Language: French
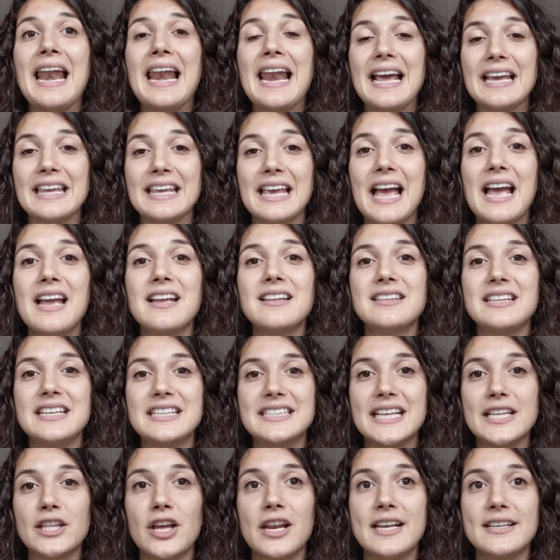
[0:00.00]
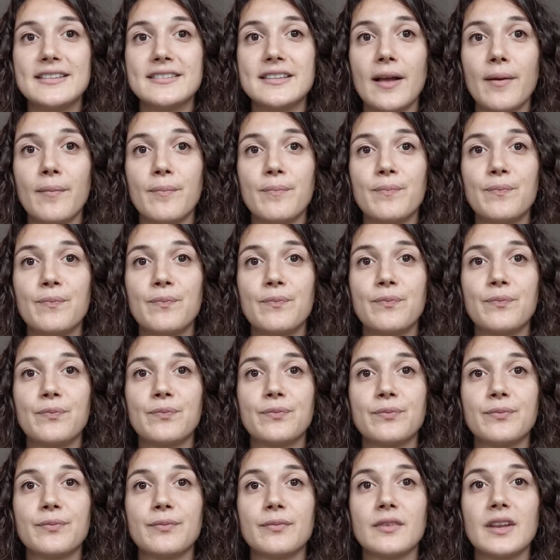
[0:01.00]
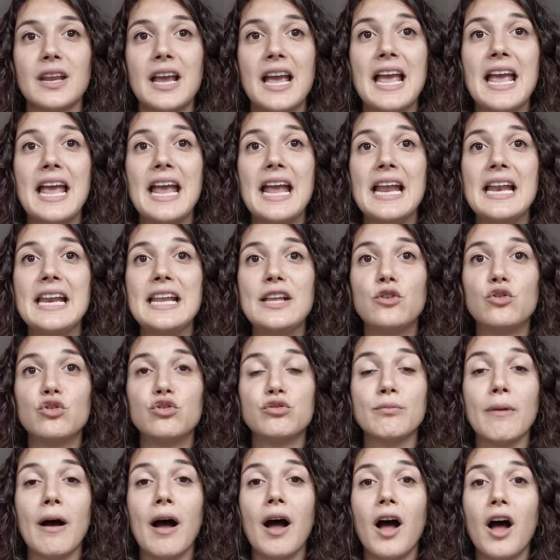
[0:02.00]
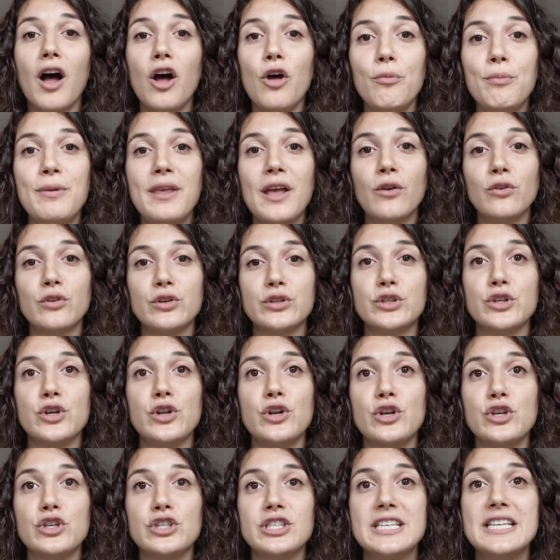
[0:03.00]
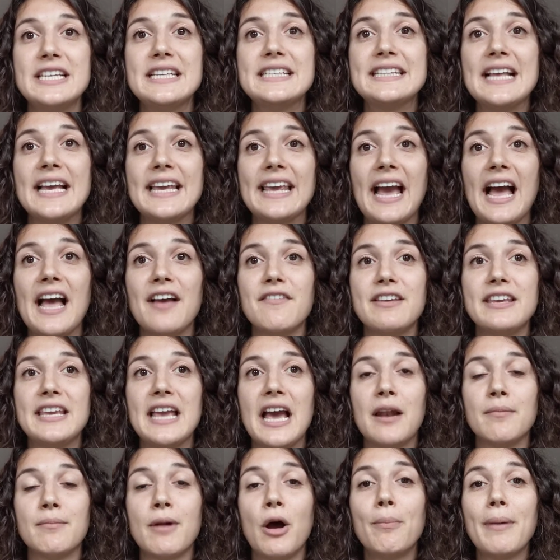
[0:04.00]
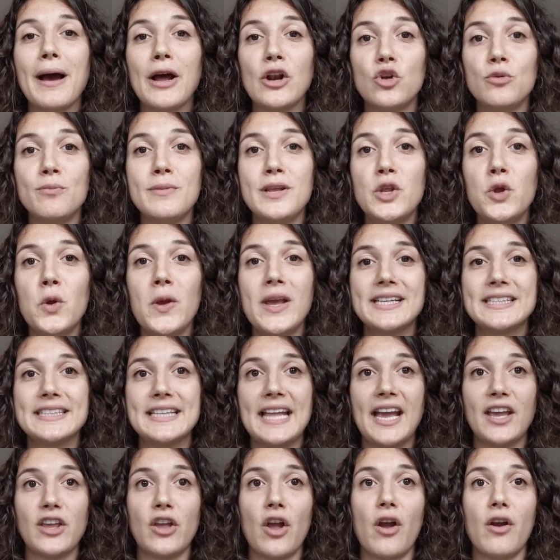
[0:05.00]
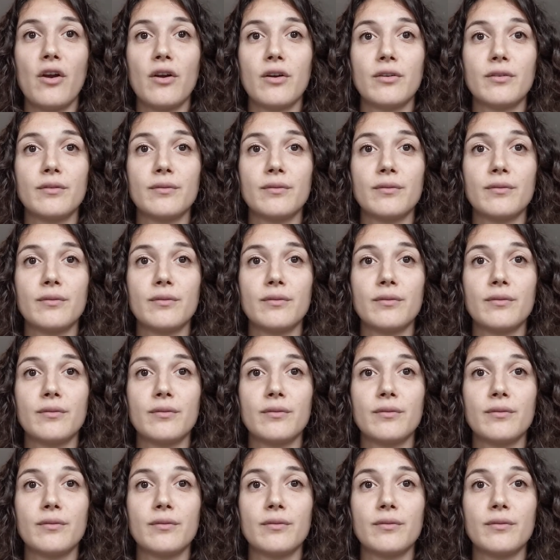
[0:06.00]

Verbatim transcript: la crainte des adolescents. L'étouffement ambiant de ce logis s'aggrave également par le milieu extérieur.